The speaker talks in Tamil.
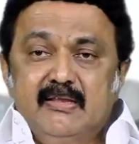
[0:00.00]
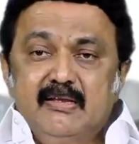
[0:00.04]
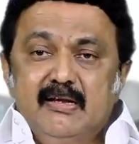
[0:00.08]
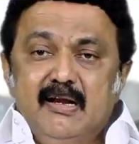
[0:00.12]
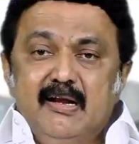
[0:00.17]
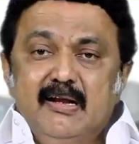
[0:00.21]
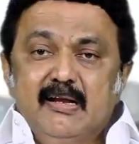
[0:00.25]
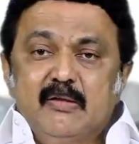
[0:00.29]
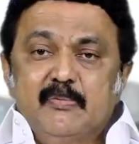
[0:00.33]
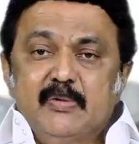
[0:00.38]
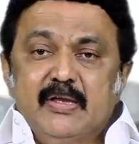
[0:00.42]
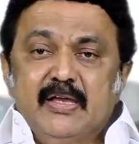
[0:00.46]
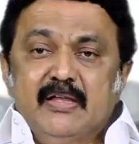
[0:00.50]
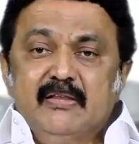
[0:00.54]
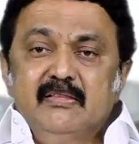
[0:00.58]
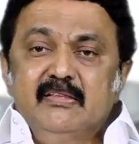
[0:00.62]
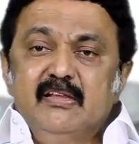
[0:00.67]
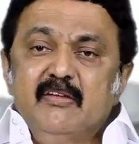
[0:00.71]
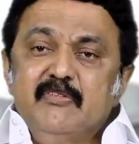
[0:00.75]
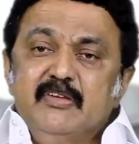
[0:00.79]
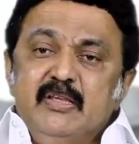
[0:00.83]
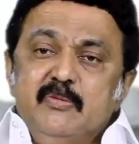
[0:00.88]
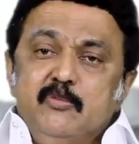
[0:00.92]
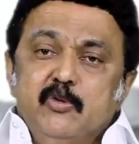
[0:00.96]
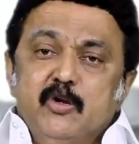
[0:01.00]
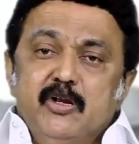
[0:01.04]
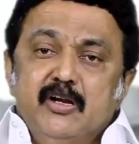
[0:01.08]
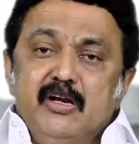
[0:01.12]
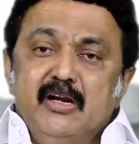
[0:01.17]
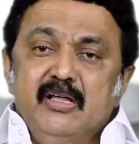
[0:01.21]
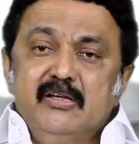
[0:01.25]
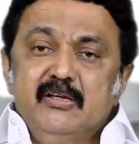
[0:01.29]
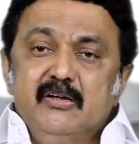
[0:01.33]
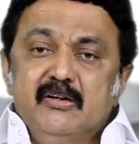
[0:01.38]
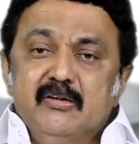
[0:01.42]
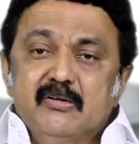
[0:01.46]
அதனால் நம்ம எந்த
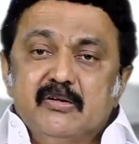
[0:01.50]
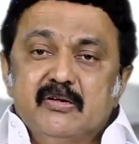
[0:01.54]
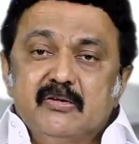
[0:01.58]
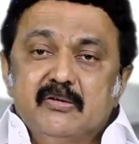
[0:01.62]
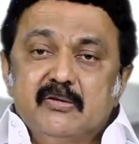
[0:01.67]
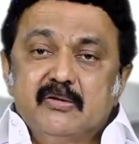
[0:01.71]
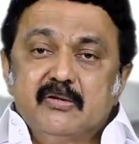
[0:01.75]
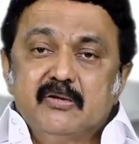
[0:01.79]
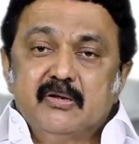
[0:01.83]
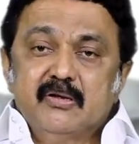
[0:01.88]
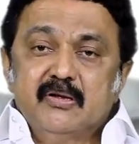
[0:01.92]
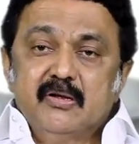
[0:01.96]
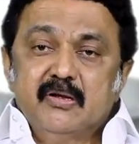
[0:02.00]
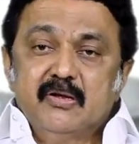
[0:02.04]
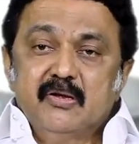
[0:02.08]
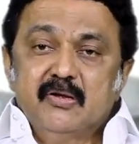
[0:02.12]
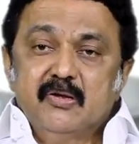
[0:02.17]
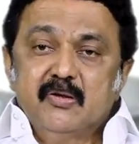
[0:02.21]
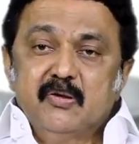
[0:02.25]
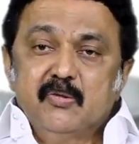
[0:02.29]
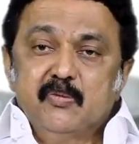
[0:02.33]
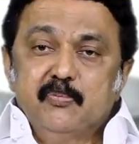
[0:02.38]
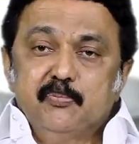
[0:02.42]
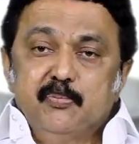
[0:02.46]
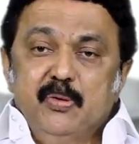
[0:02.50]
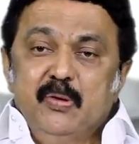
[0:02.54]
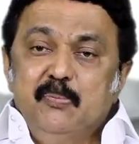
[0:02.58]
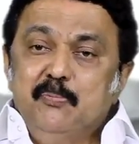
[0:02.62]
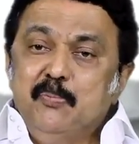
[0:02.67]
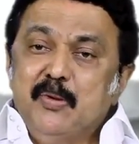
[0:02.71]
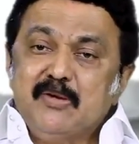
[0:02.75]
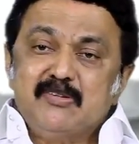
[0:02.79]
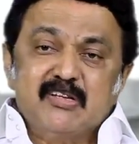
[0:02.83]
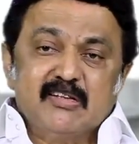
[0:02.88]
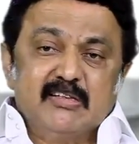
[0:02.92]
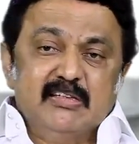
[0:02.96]
விதிமுறைகளையும்
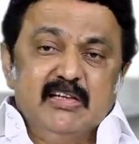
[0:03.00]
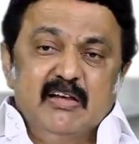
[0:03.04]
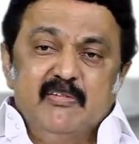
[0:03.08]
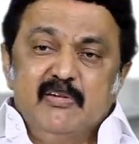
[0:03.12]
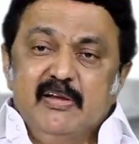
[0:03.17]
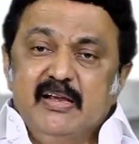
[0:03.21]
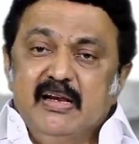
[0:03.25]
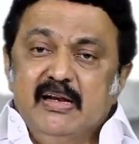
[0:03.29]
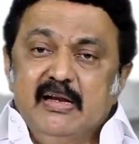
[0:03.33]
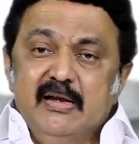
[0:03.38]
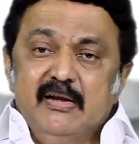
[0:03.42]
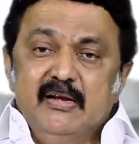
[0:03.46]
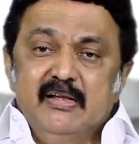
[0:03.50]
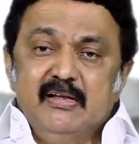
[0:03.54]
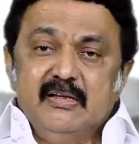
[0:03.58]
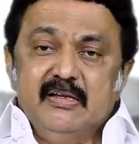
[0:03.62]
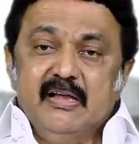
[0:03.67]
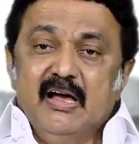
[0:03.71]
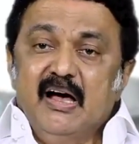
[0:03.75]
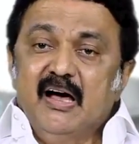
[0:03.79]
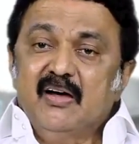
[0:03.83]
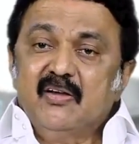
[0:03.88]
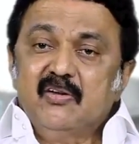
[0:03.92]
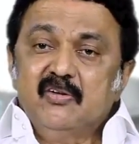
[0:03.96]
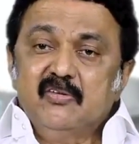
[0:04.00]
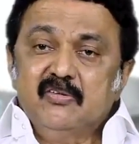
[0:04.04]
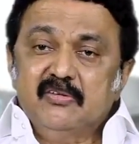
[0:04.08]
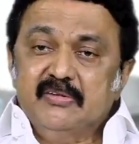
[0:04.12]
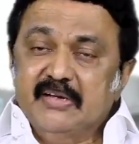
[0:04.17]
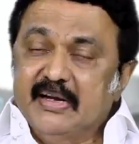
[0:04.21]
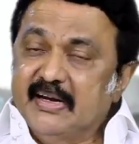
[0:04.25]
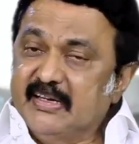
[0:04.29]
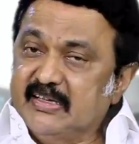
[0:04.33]
பின்பற்ற தேவையில்லைன்னு யாரும்